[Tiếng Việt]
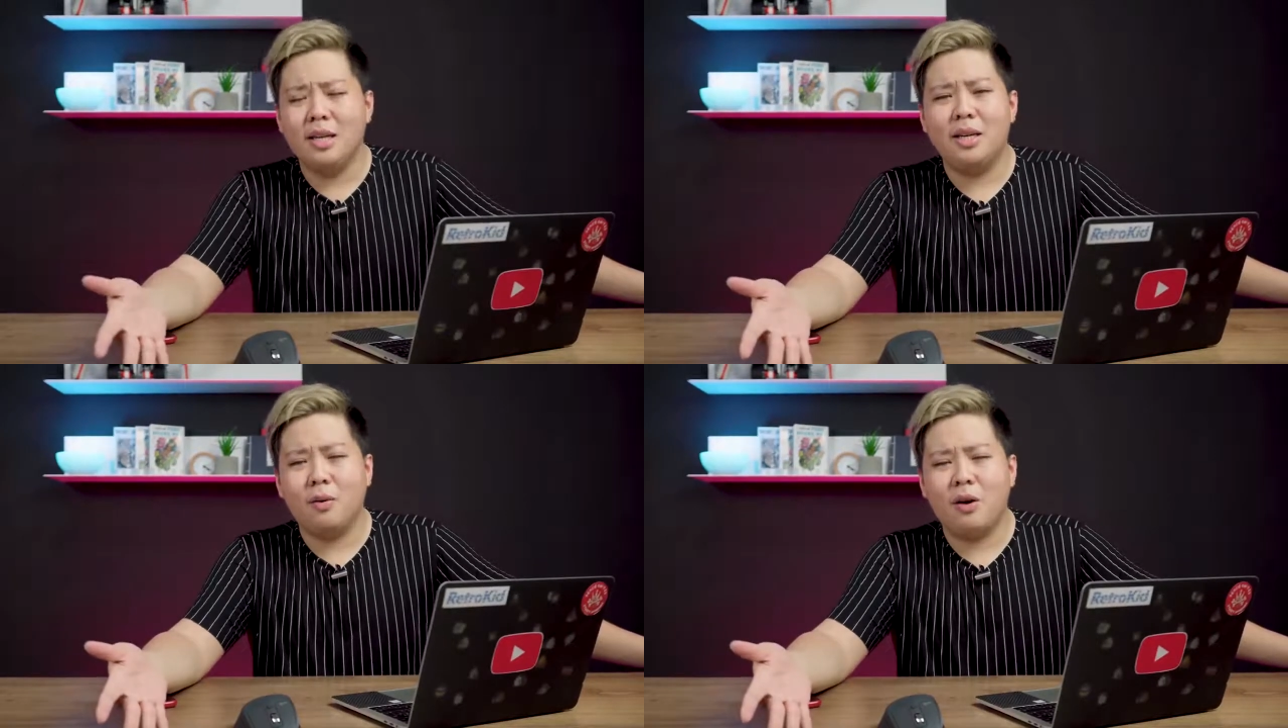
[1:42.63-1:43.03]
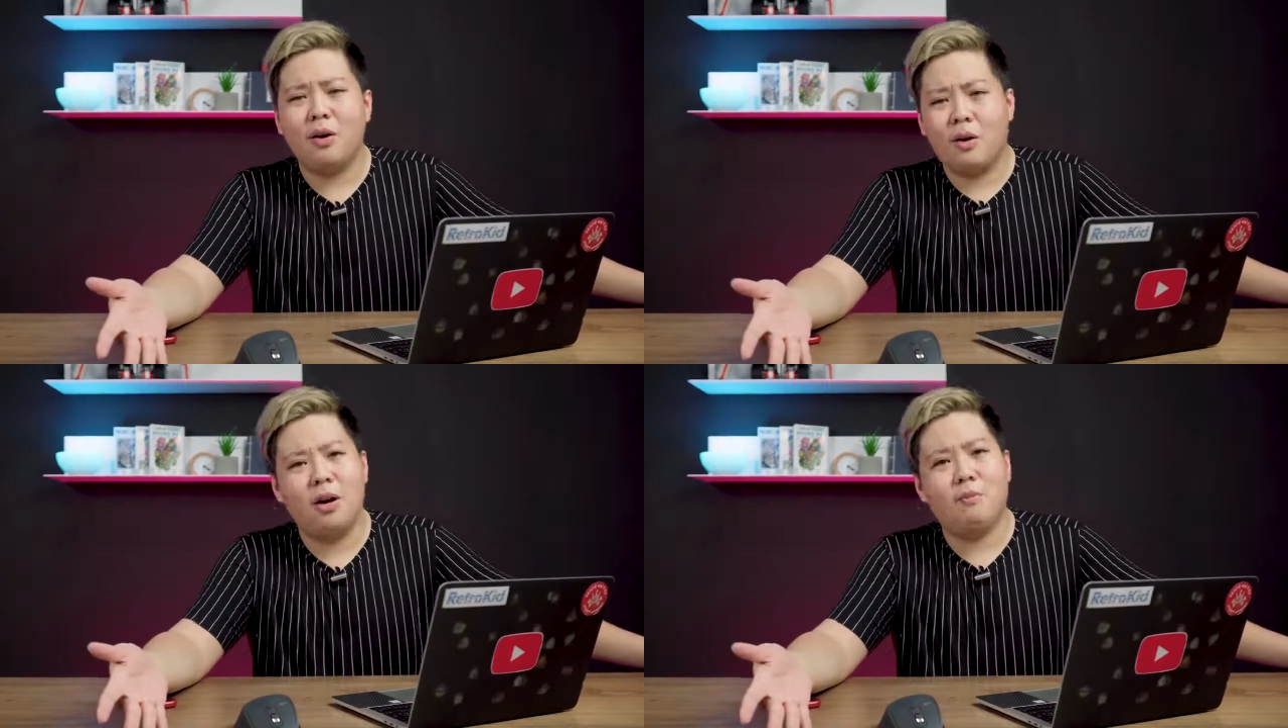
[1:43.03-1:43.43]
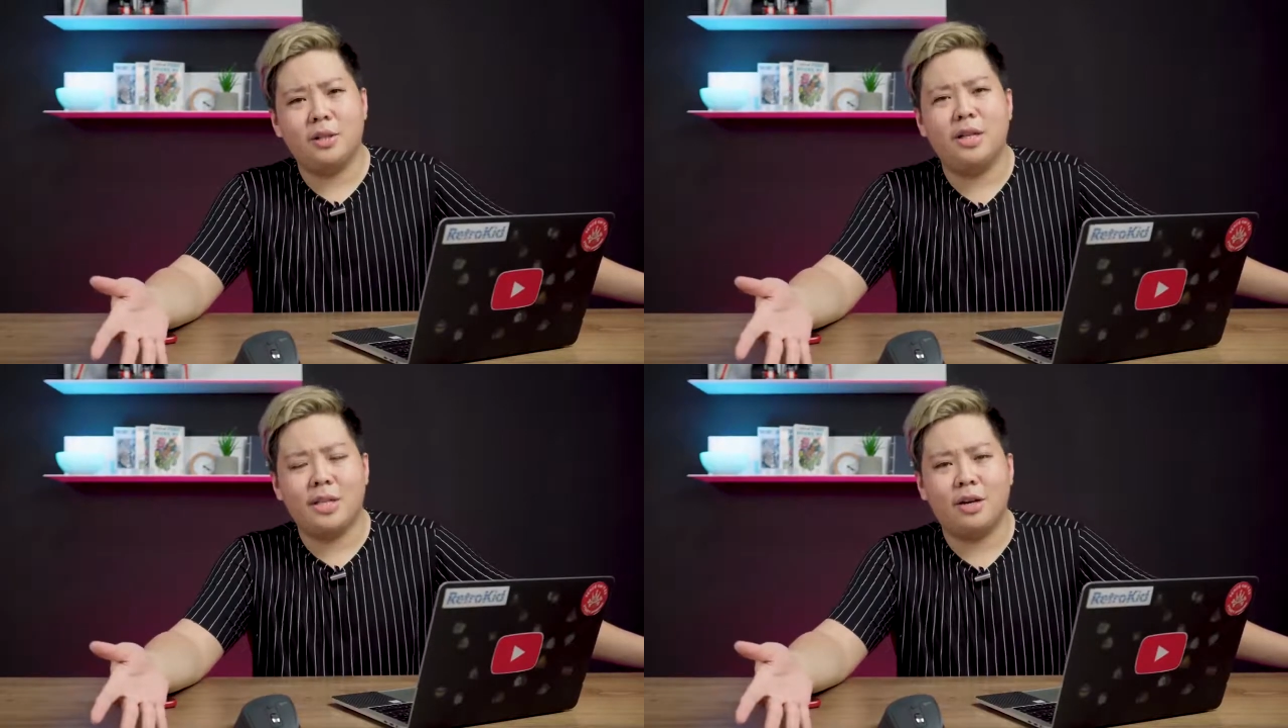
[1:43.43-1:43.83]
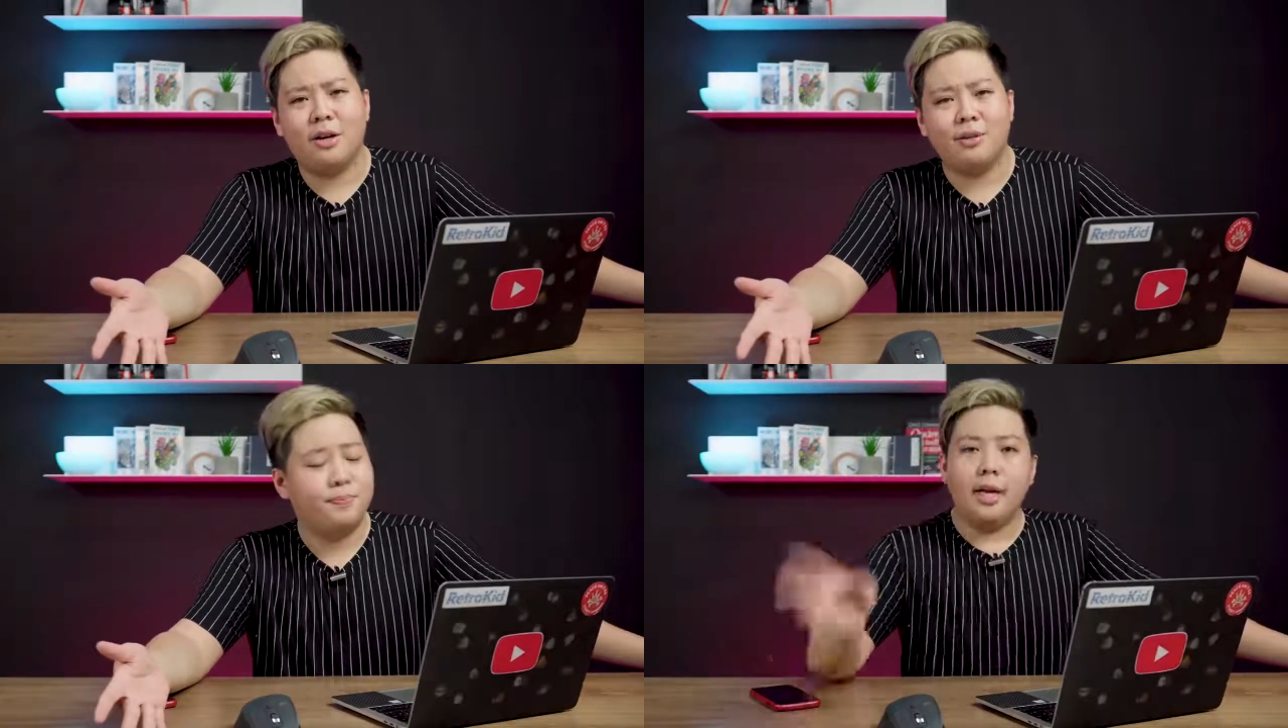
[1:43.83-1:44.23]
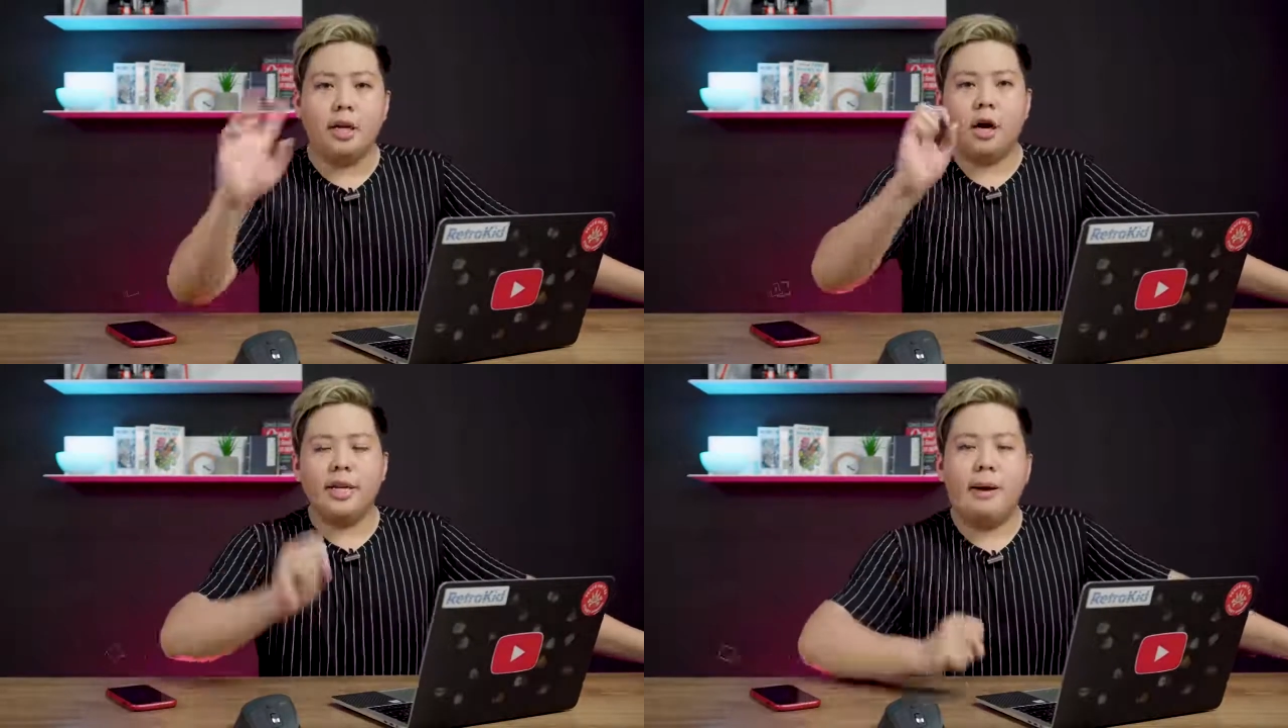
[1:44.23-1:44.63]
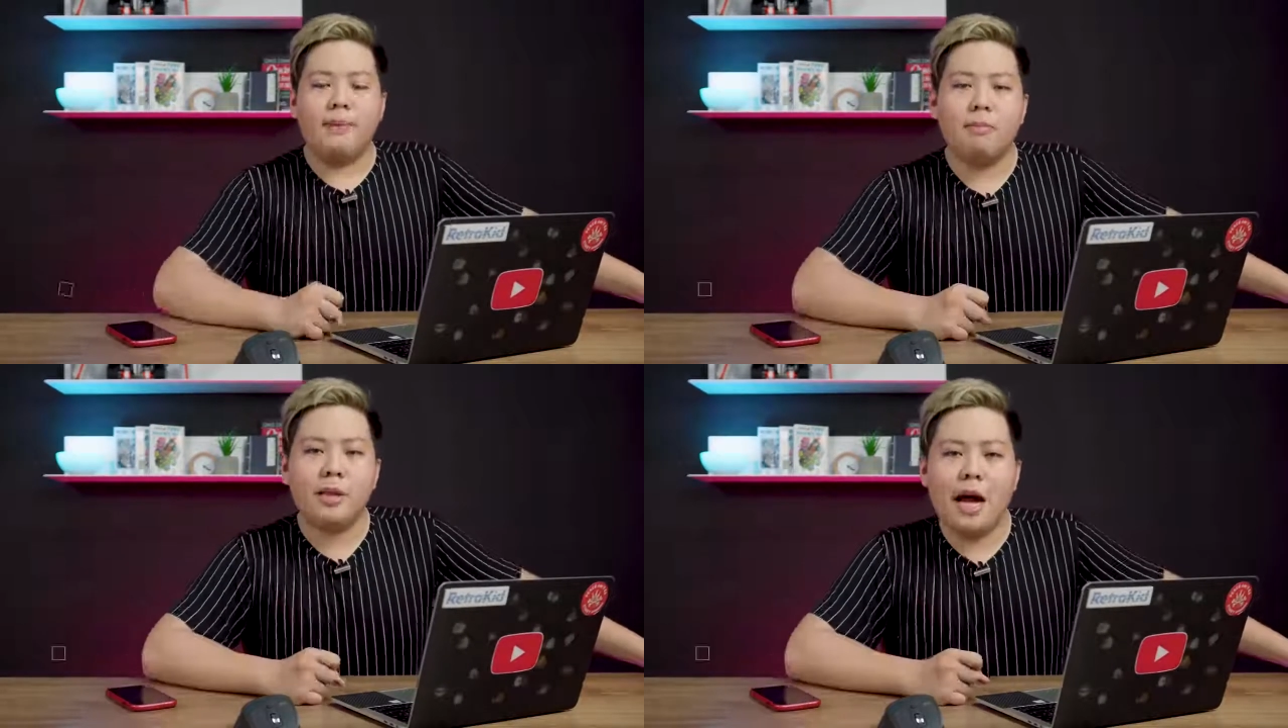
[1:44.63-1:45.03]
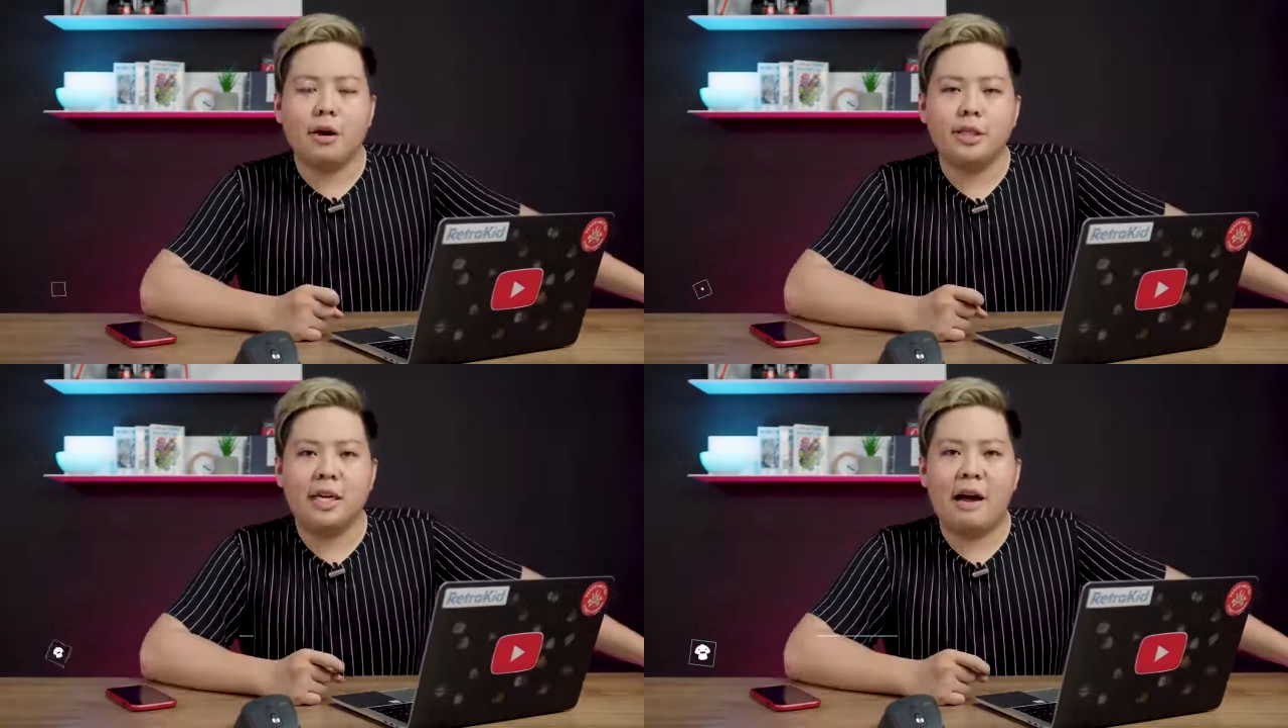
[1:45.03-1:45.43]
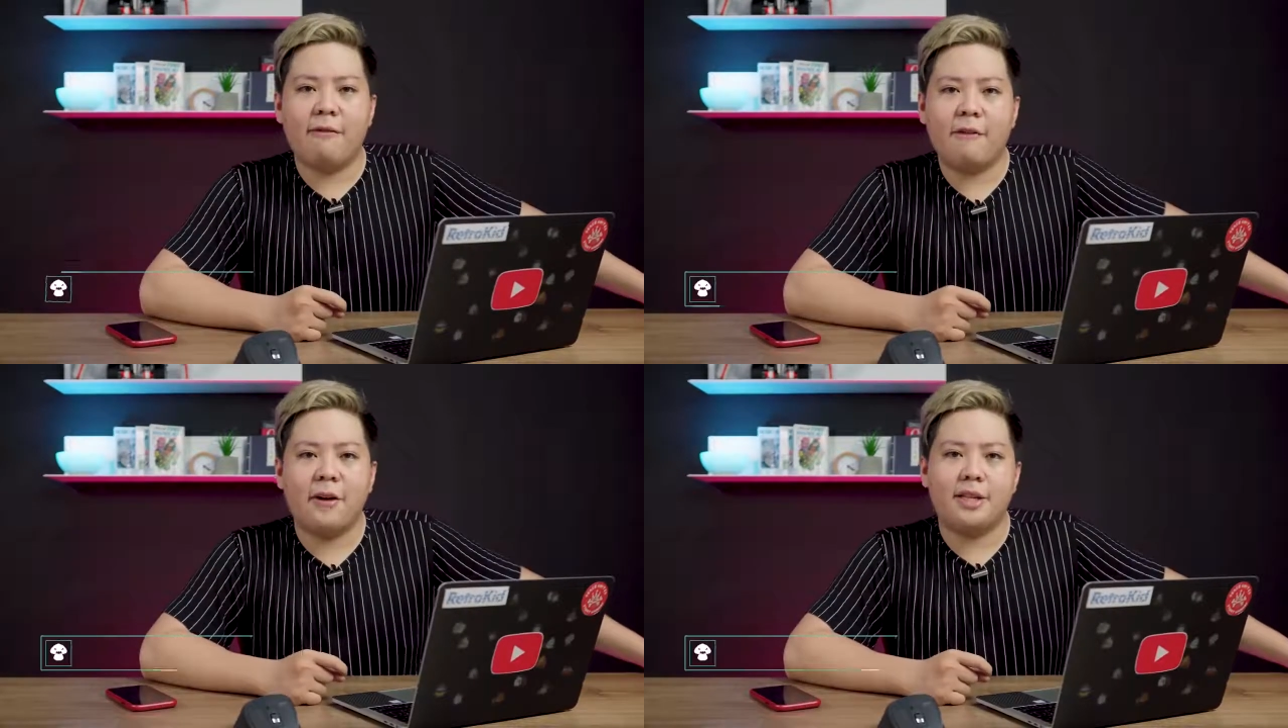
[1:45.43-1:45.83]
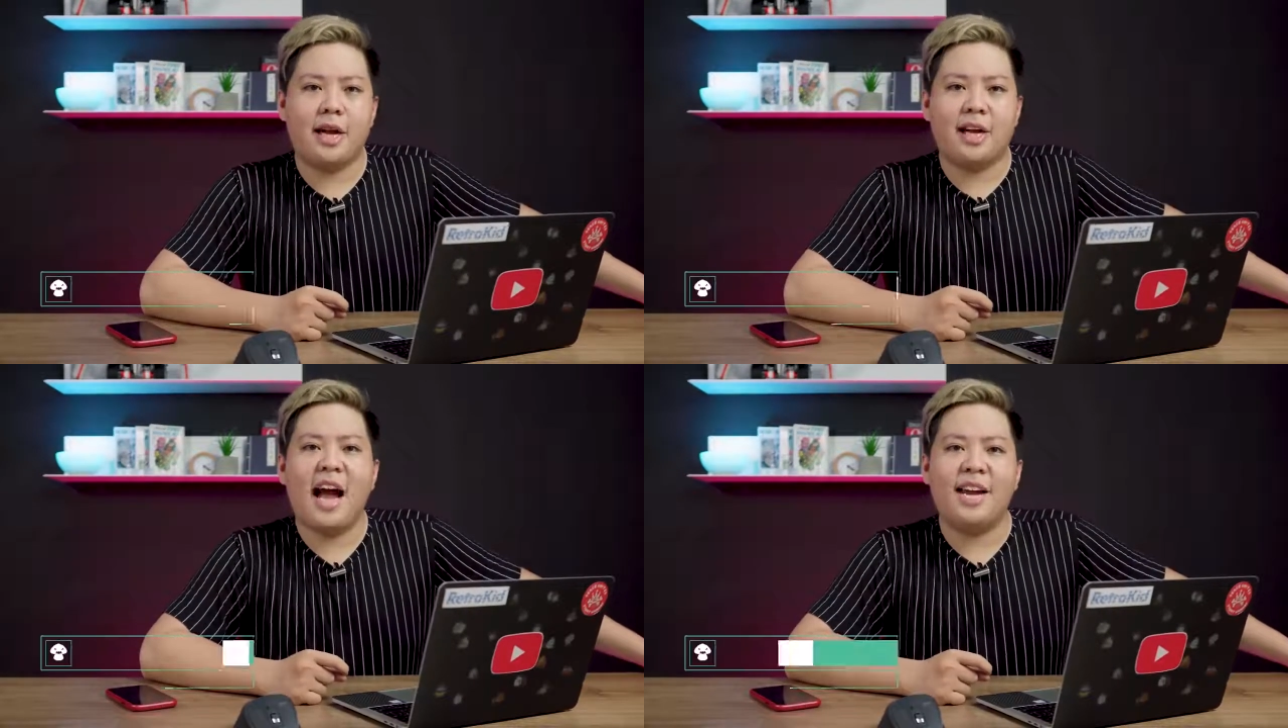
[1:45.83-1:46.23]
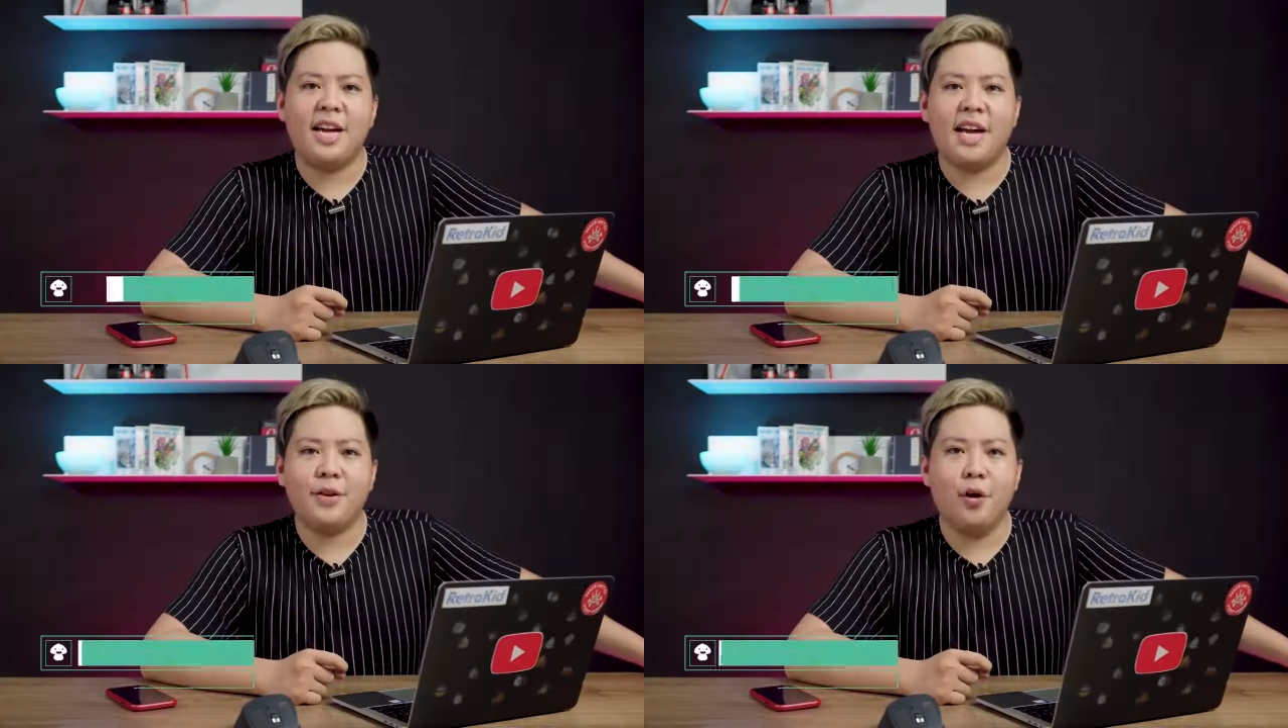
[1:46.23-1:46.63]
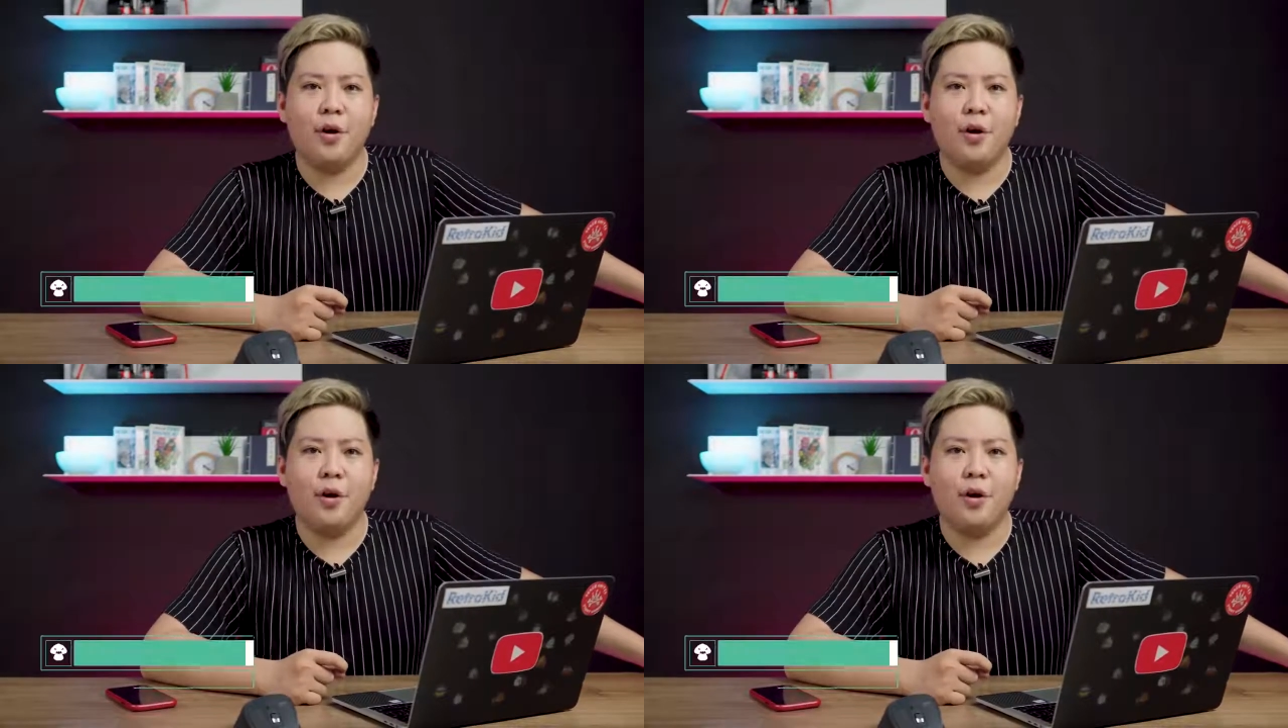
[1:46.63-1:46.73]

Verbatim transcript: nên điều đó khó lòng có thể tránh khỏi rồi điểm tiếp theo đó chính là về phần à, khả năng kết